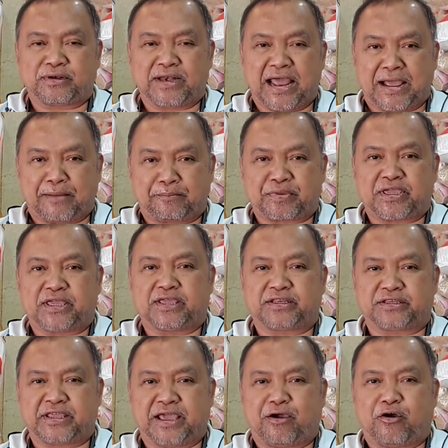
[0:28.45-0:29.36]
นาปี
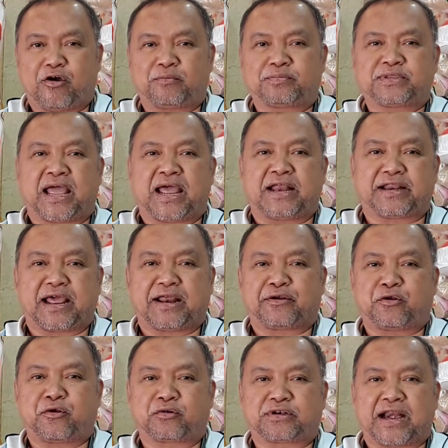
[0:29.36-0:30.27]
เตี้ยหอมต้านทาน
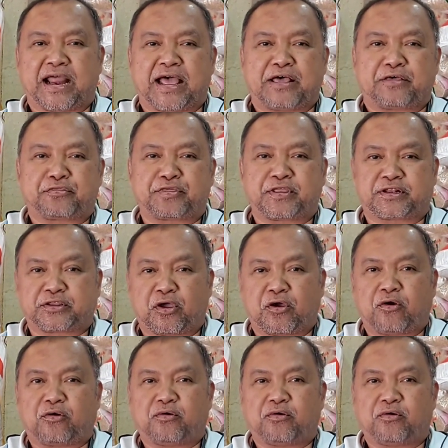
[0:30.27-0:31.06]
โรคตราซิโต